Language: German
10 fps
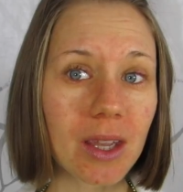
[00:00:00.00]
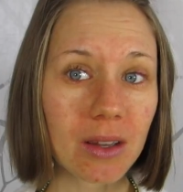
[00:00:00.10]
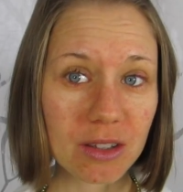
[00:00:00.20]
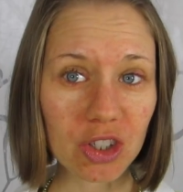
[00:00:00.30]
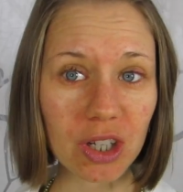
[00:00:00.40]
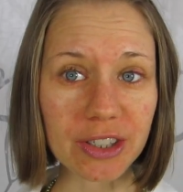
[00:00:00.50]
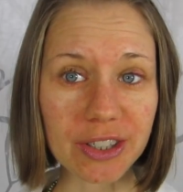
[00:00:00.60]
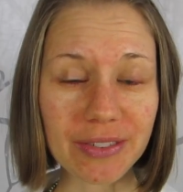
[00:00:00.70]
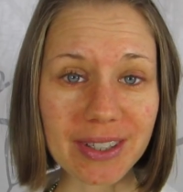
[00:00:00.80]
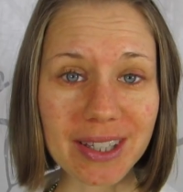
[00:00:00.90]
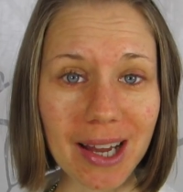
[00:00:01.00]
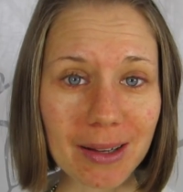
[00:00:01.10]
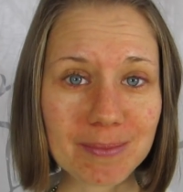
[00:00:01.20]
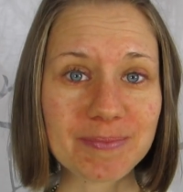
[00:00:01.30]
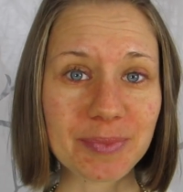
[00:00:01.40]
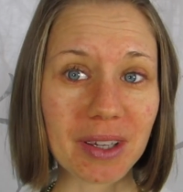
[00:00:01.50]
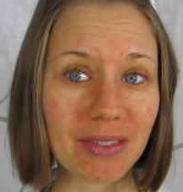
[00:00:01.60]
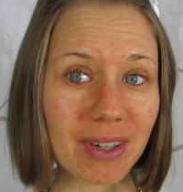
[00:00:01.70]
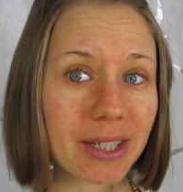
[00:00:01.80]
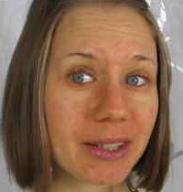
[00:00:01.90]
Und soll ich euch was sagen?
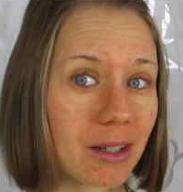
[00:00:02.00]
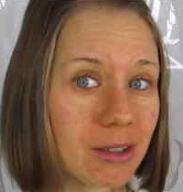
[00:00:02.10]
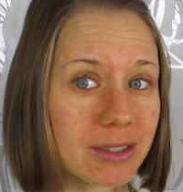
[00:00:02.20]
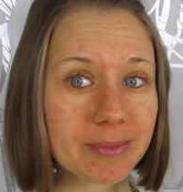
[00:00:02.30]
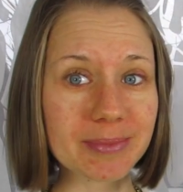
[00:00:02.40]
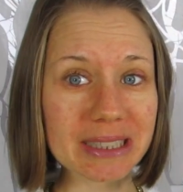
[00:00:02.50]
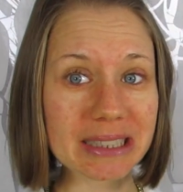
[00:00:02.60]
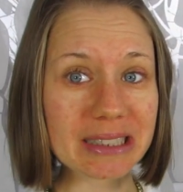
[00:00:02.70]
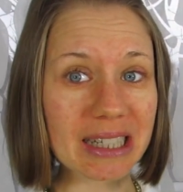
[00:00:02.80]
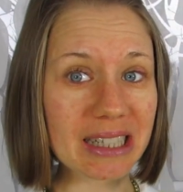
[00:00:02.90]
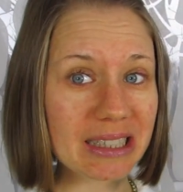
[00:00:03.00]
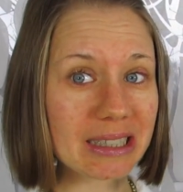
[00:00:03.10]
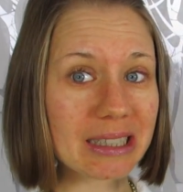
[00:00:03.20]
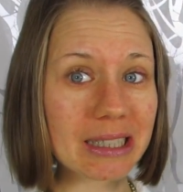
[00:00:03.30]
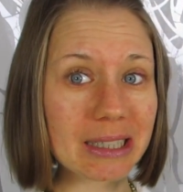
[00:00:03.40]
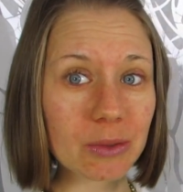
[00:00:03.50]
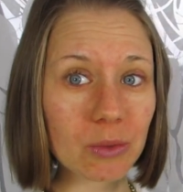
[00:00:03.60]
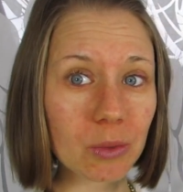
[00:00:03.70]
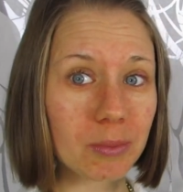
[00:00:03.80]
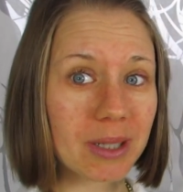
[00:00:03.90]
Das Wetter draußen ist echt nicht
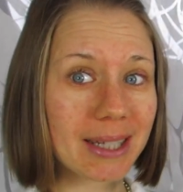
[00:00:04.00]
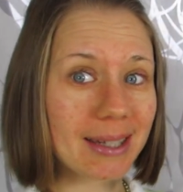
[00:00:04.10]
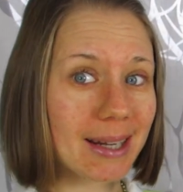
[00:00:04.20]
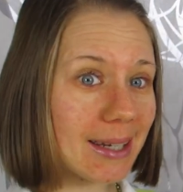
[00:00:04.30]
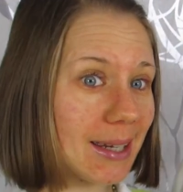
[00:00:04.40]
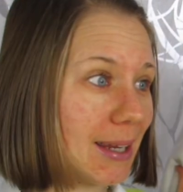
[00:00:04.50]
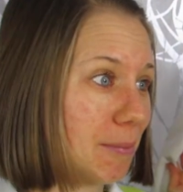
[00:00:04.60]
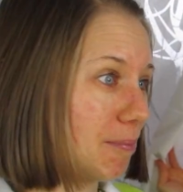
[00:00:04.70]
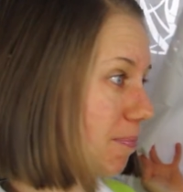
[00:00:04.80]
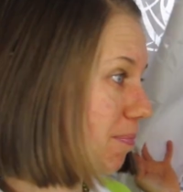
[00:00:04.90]
unbedingt angenehm.